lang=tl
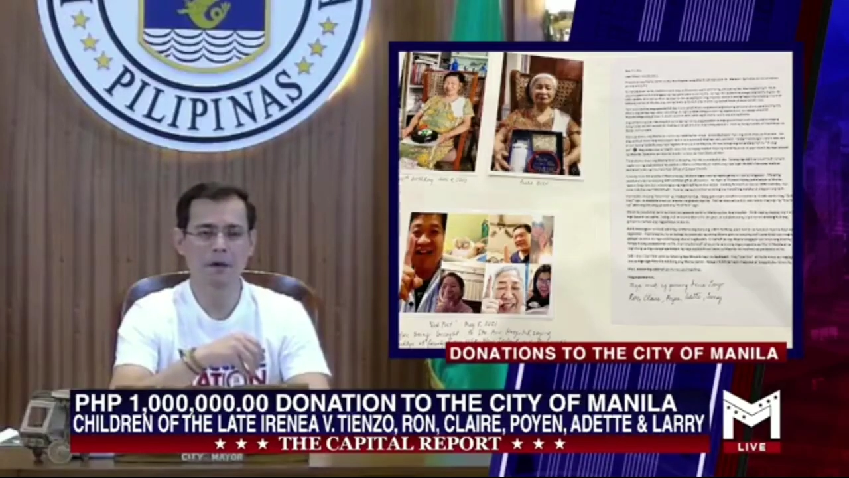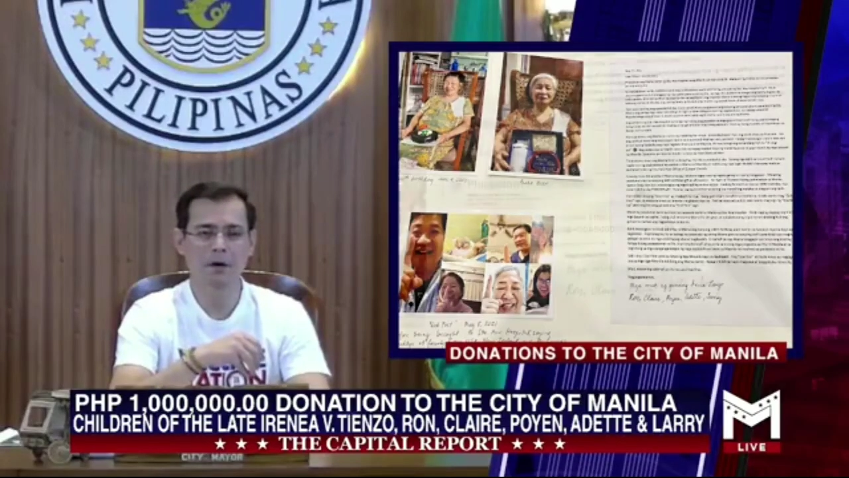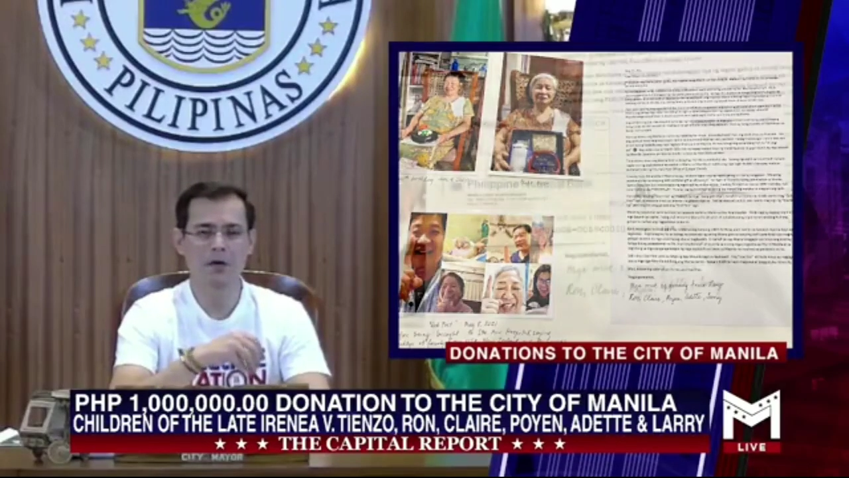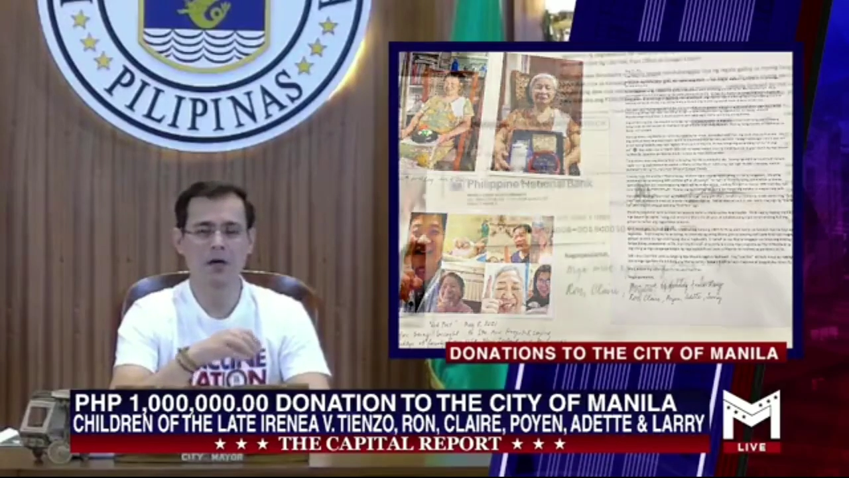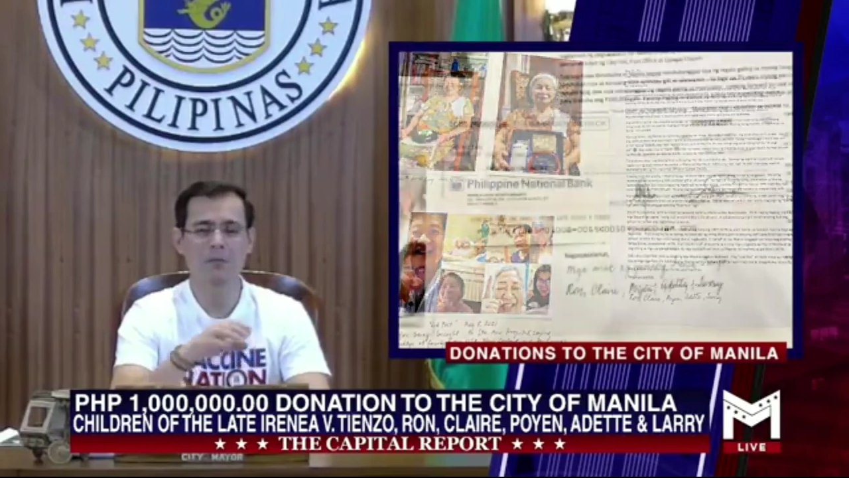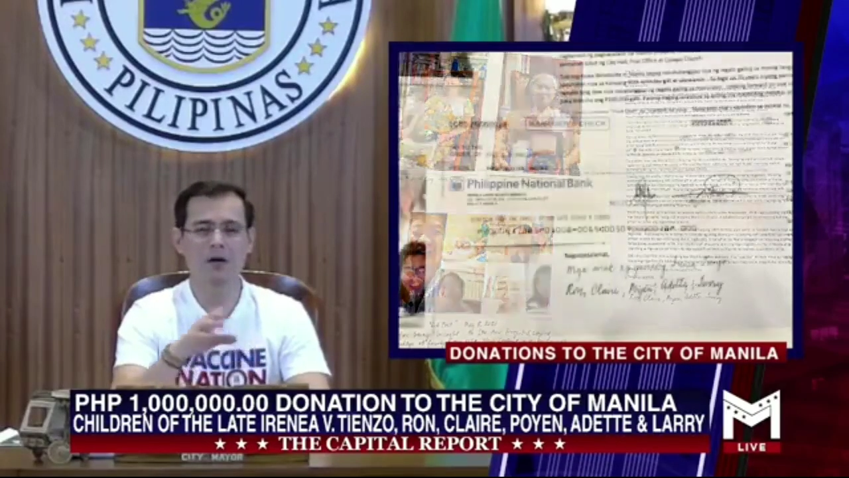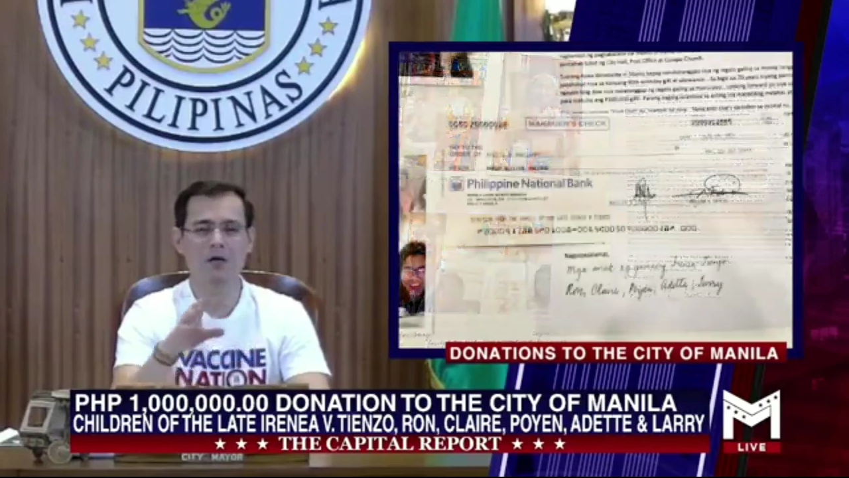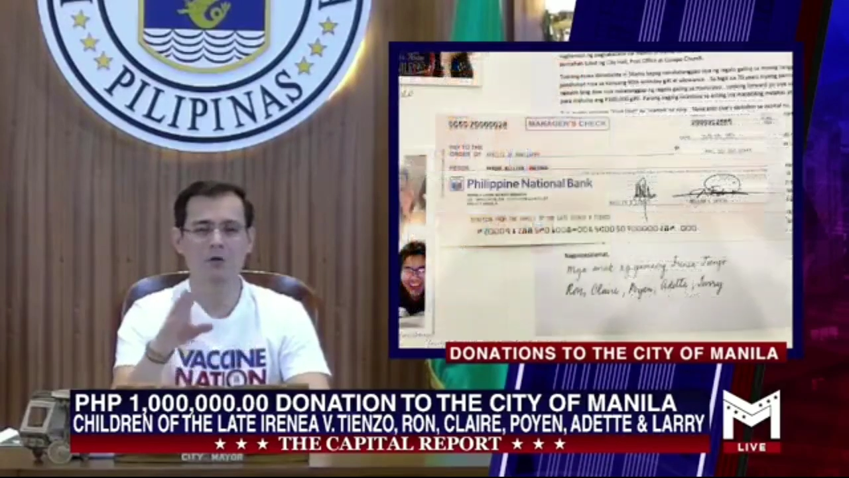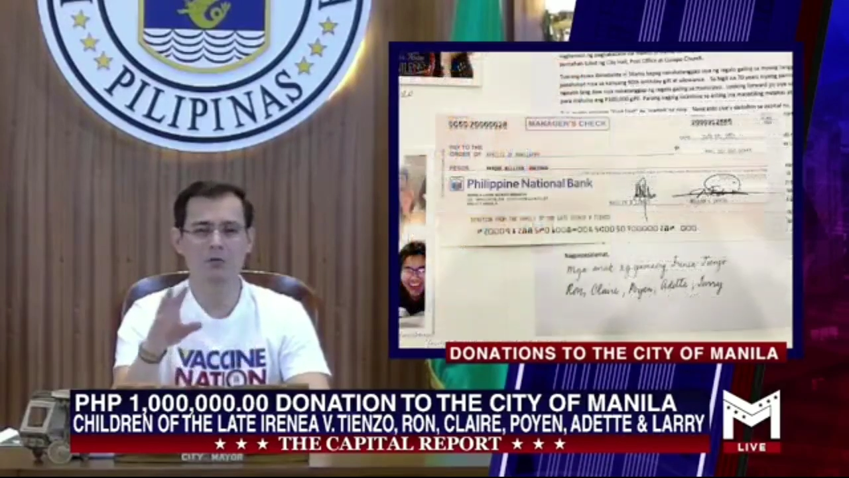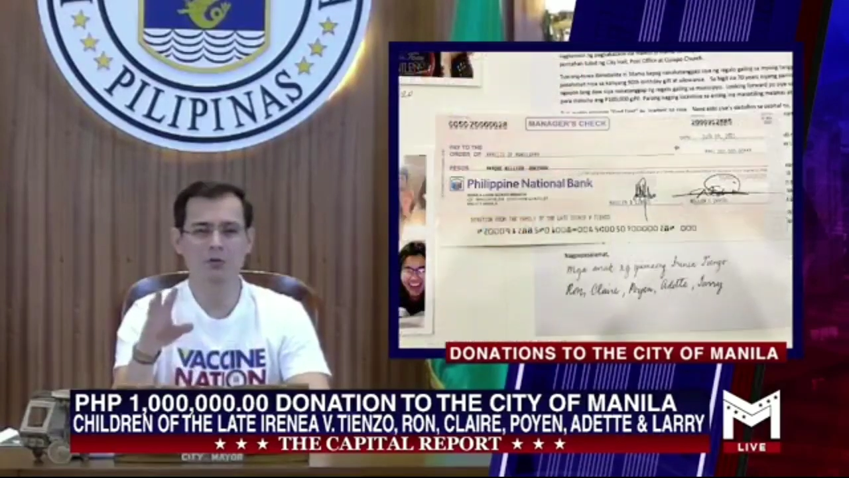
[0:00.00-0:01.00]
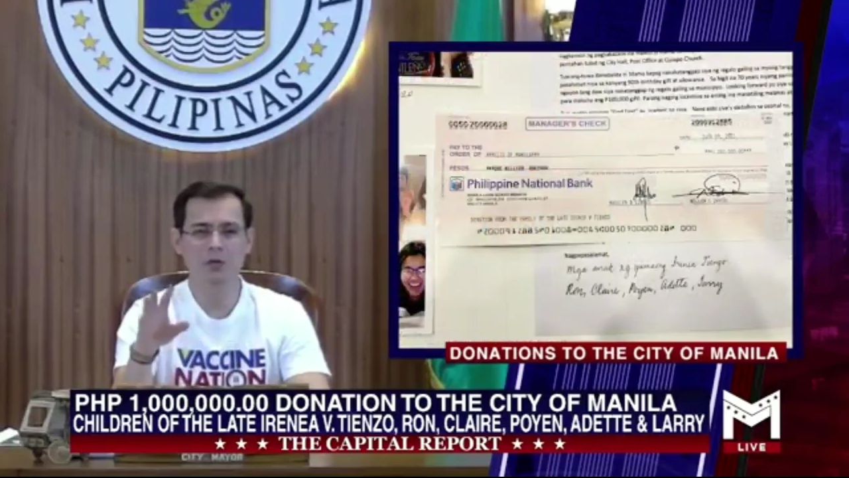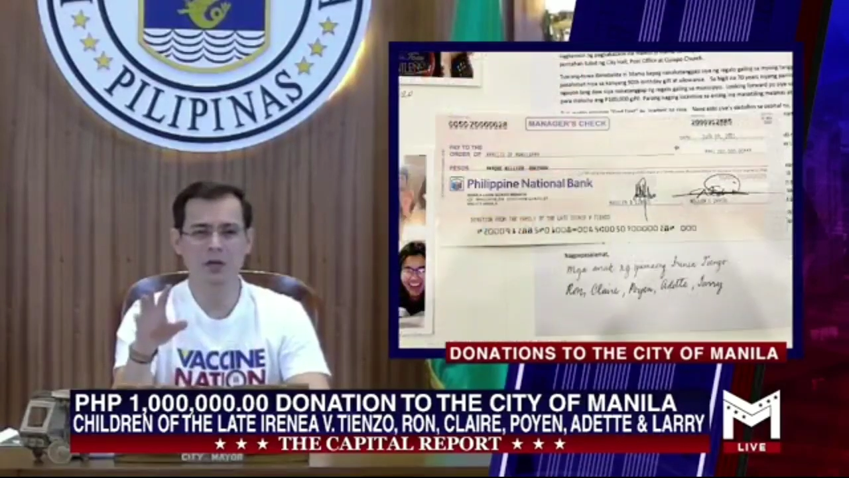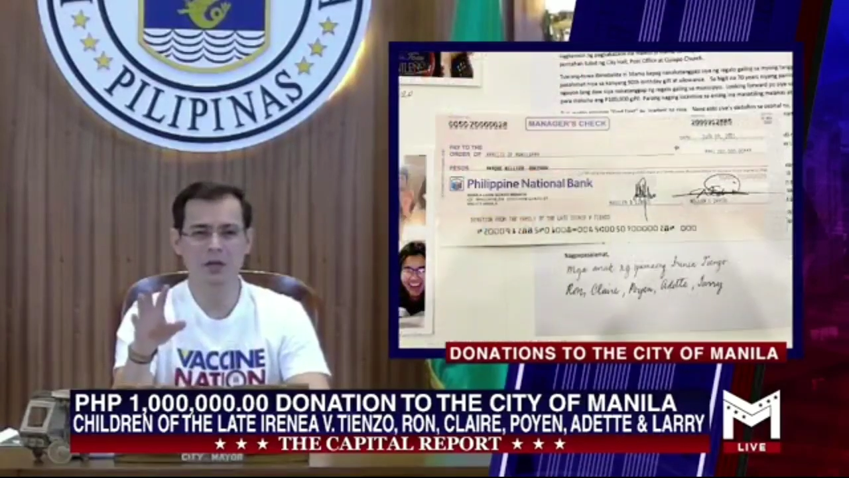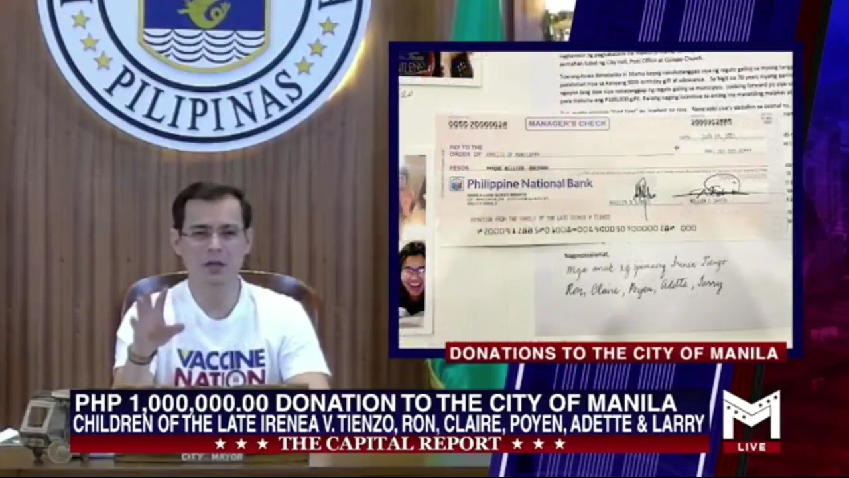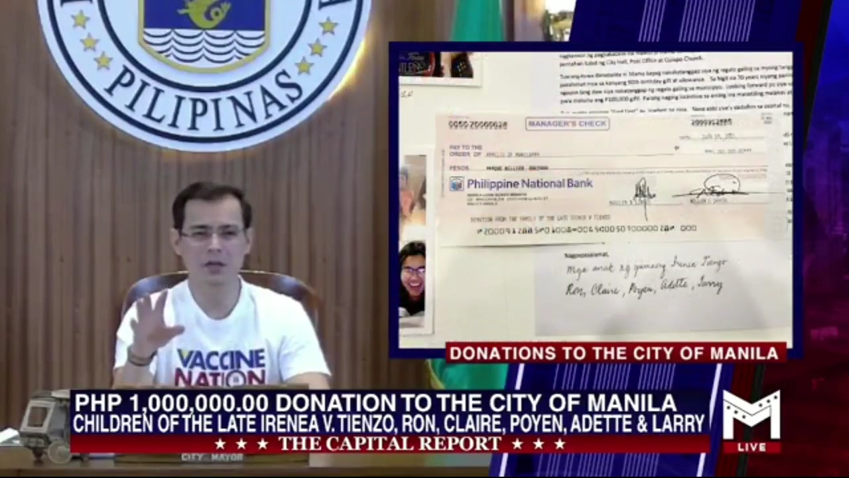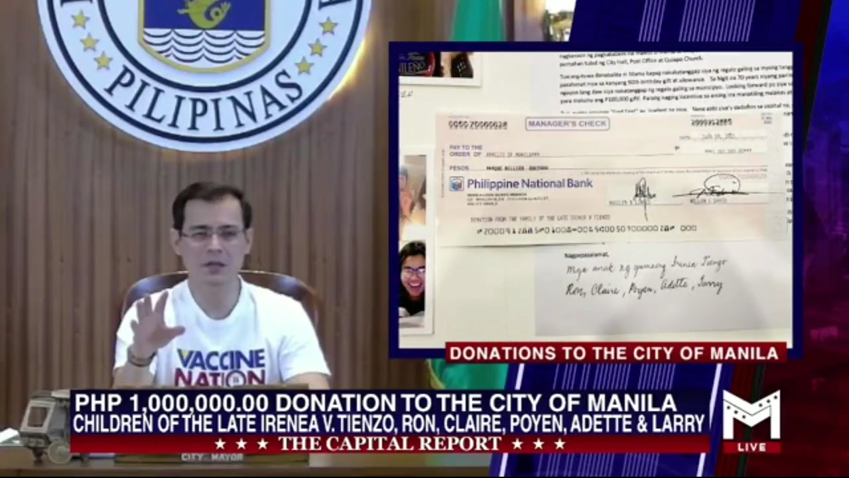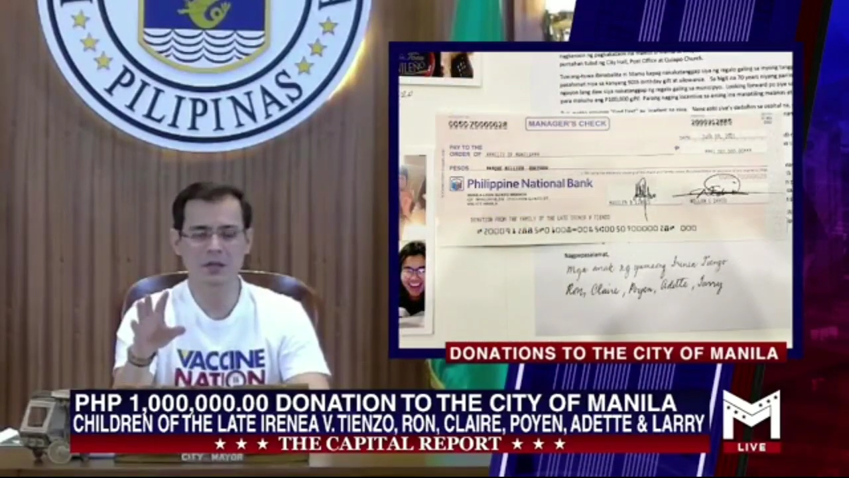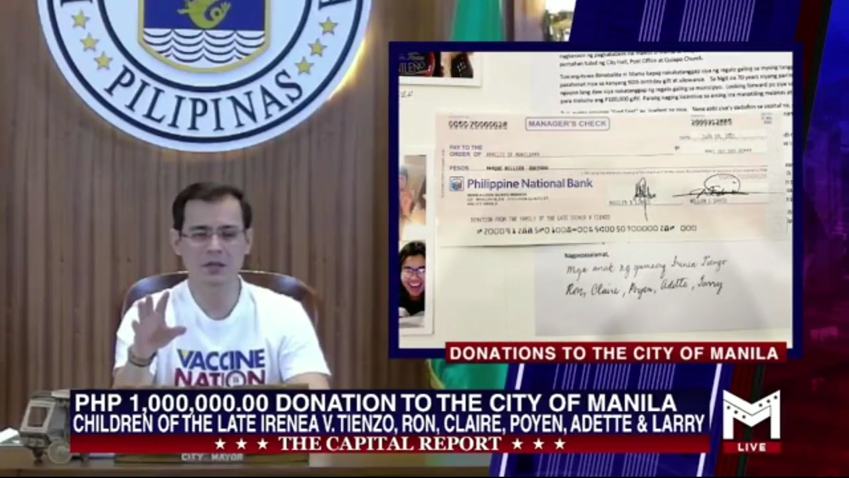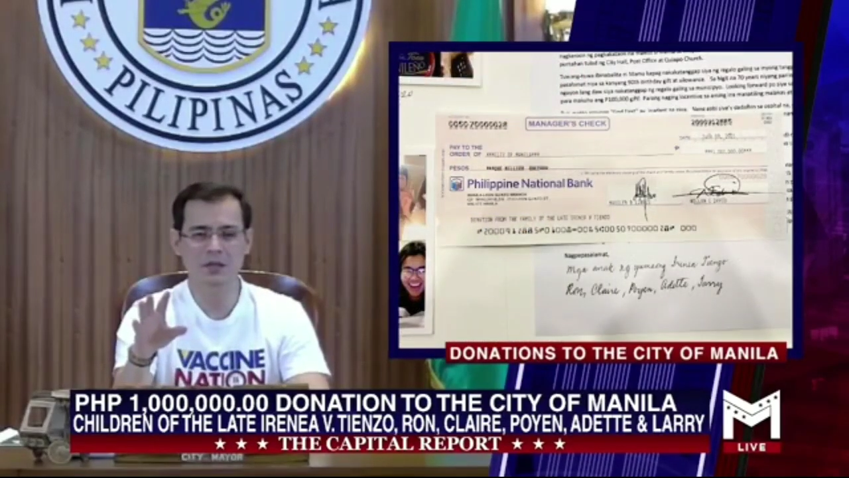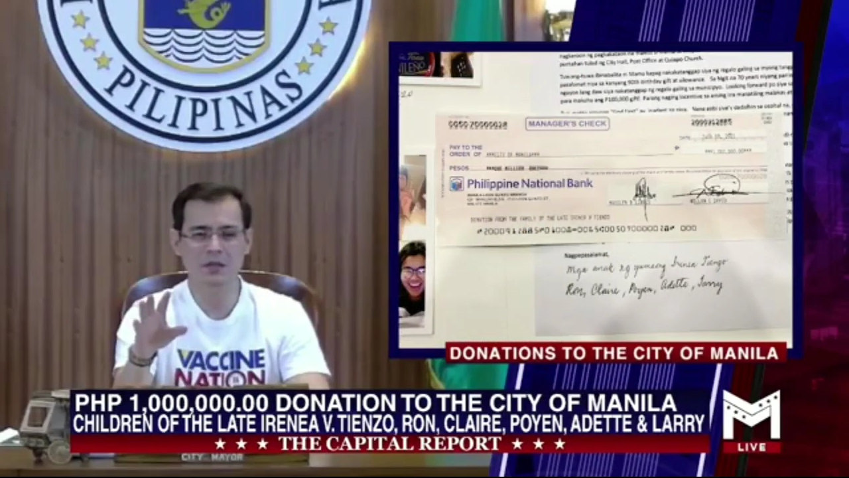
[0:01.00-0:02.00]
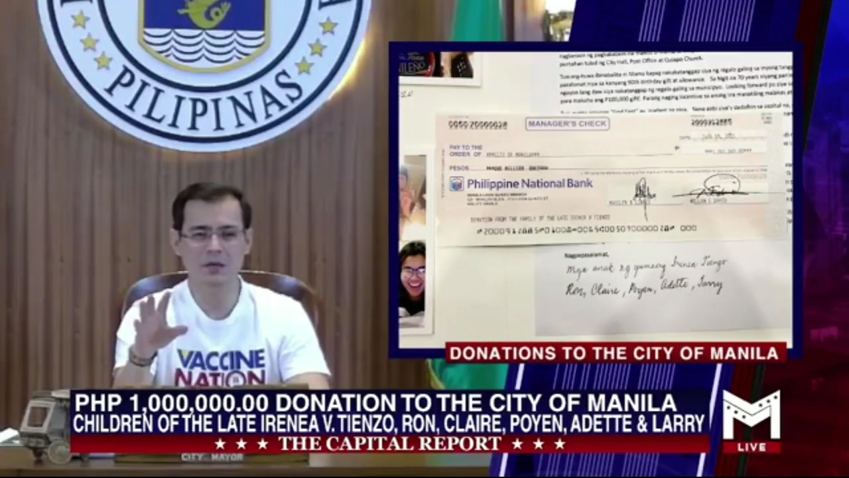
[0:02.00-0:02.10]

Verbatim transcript: O yan, mga doktor at nurses